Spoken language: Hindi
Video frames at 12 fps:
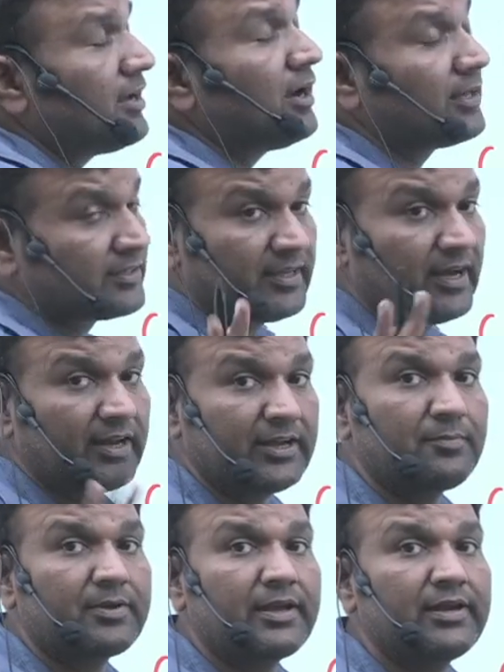अतियाने
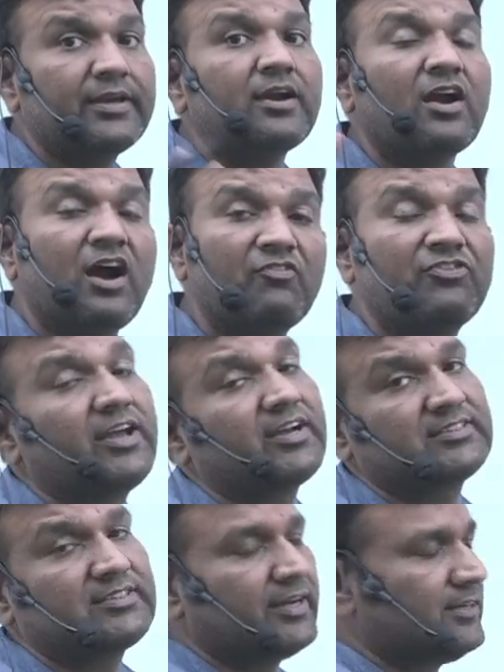के लिए काफ़ी
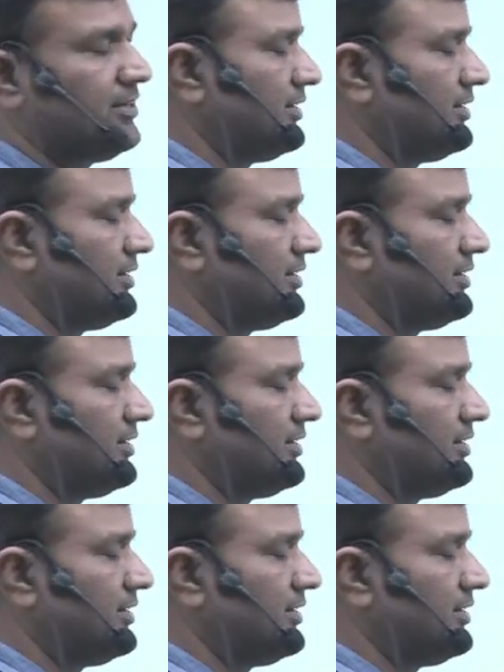एक्साइटेड